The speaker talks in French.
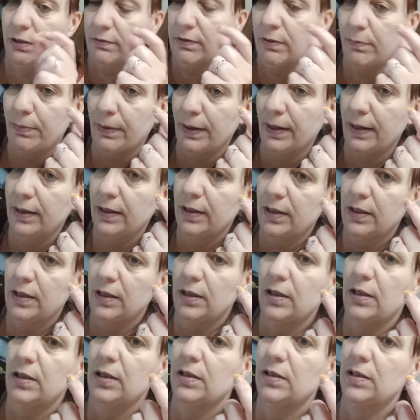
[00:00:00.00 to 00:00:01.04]
n'avait pas
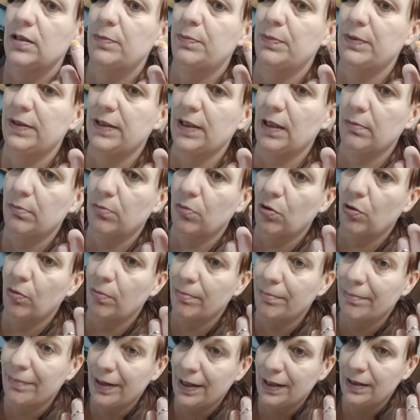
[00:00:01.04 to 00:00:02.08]
spécialement
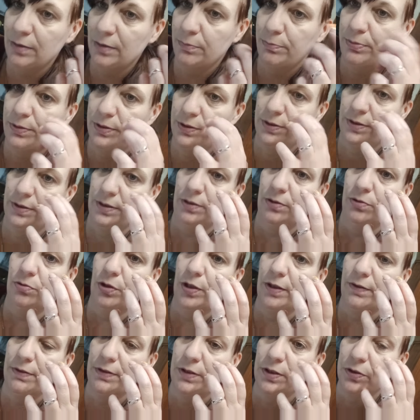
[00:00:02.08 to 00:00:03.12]
mal, puisque cette dent
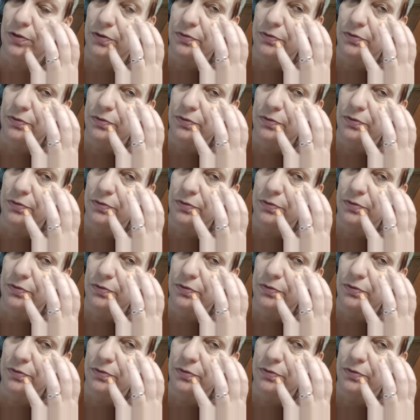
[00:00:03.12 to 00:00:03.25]
qui avait été